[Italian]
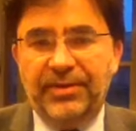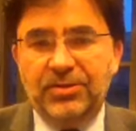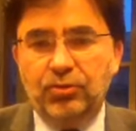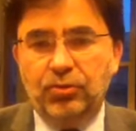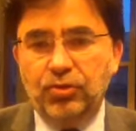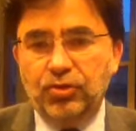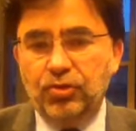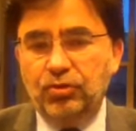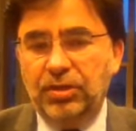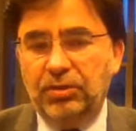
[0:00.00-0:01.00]
il soccorso
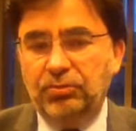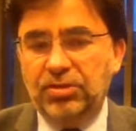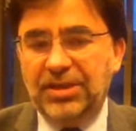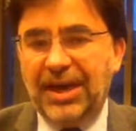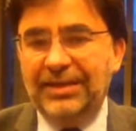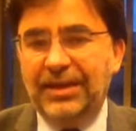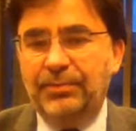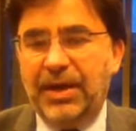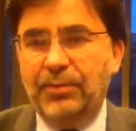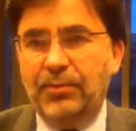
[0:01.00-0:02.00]
solo in autostrada, e il
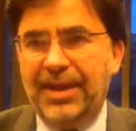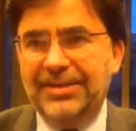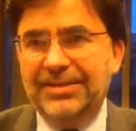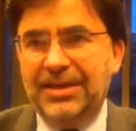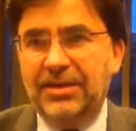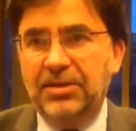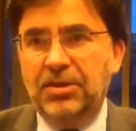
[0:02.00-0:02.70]
premium extra